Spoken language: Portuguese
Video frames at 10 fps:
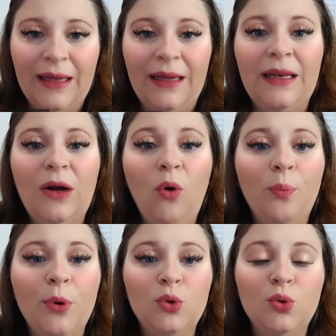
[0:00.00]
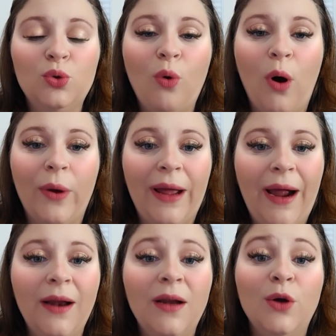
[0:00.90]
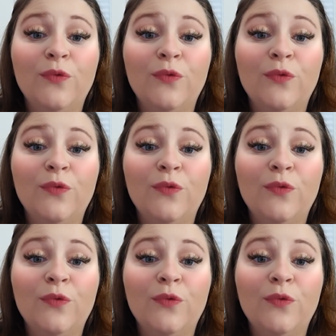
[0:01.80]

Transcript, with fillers: e não um produto qualquer,